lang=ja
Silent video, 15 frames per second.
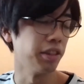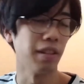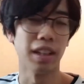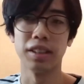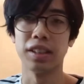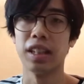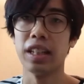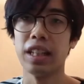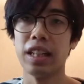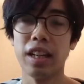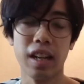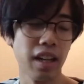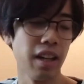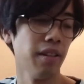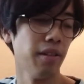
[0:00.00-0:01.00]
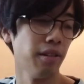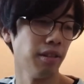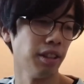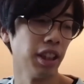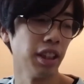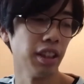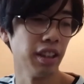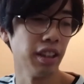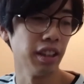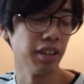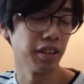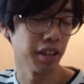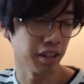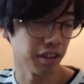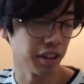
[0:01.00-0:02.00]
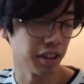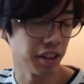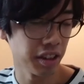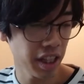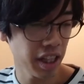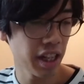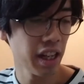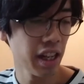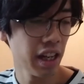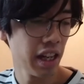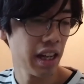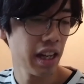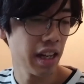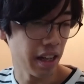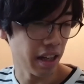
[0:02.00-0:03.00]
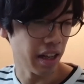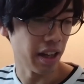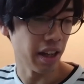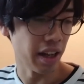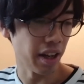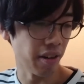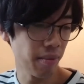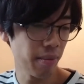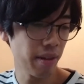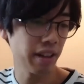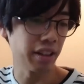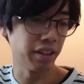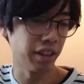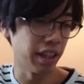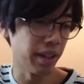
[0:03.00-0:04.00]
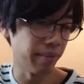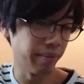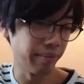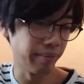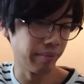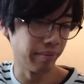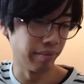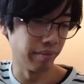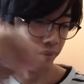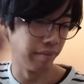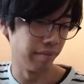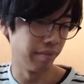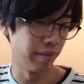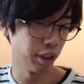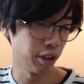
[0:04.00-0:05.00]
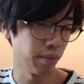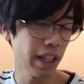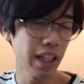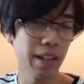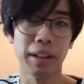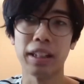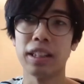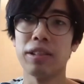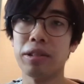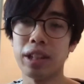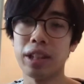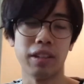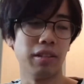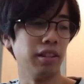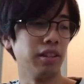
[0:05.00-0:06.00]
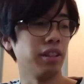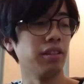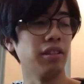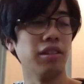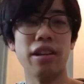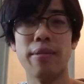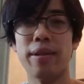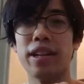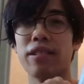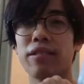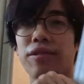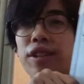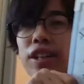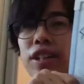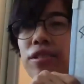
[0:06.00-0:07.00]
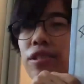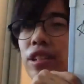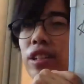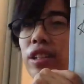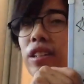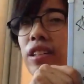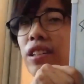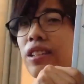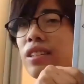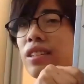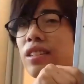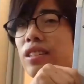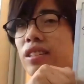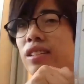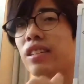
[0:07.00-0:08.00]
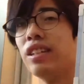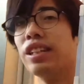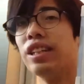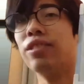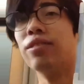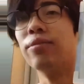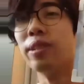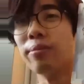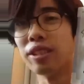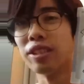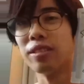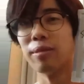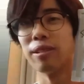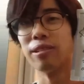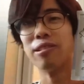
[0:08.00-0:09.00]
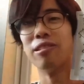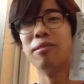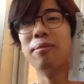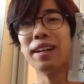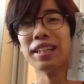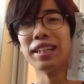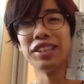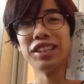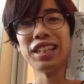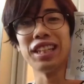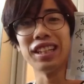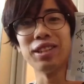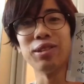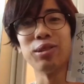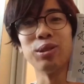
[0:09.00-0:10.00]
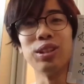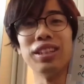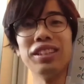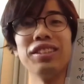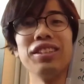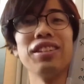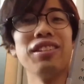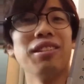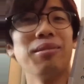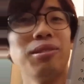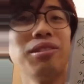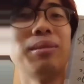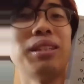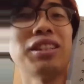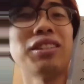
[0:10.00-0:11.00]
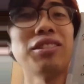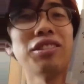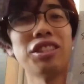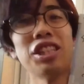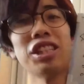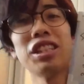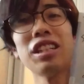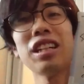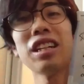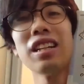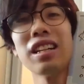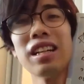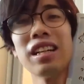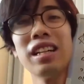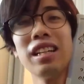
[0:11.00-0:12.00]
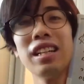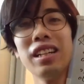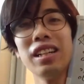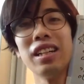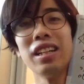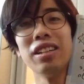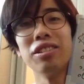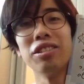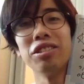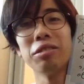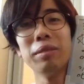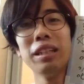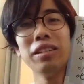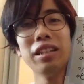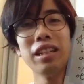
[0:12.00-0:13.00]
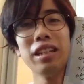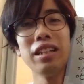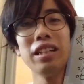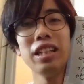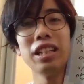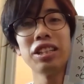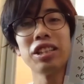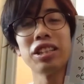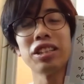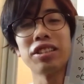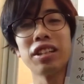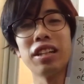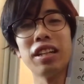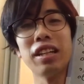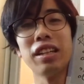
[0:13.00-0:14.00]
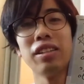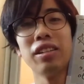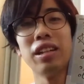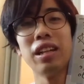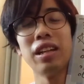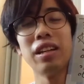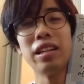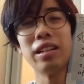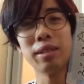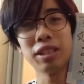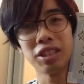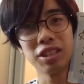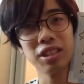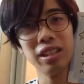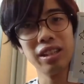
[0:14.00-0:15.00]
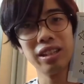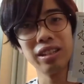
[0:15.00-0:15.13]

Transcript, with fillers: ー、G1 サーヒーい、フューチャリティステックスですねえー、本命はですね、うん、ちょっと前にもあげたことあるんですけど、エメラルファイトでいきたいと思います。まあ、この馬が好きだってことなんですけれども、まあ、ちょっとしっかりね、あの、しまいのね、いい足が使えています。